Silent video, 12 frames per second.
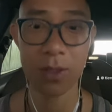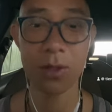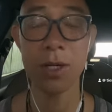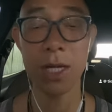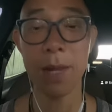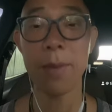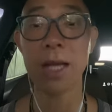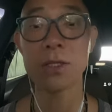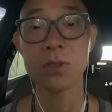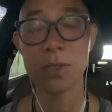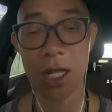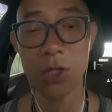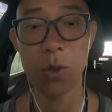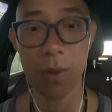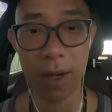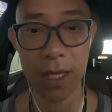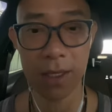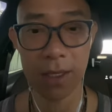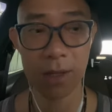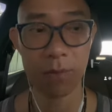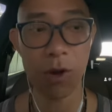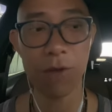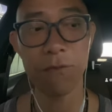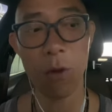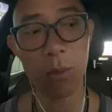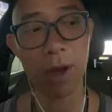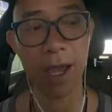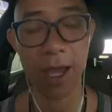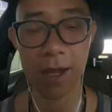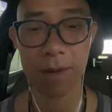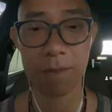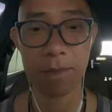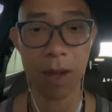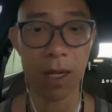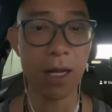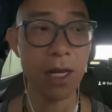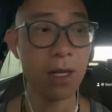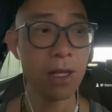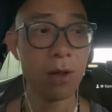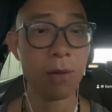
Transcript: có nghĩa là bạn nên chuẩn bị một cái vùng khác bạn nên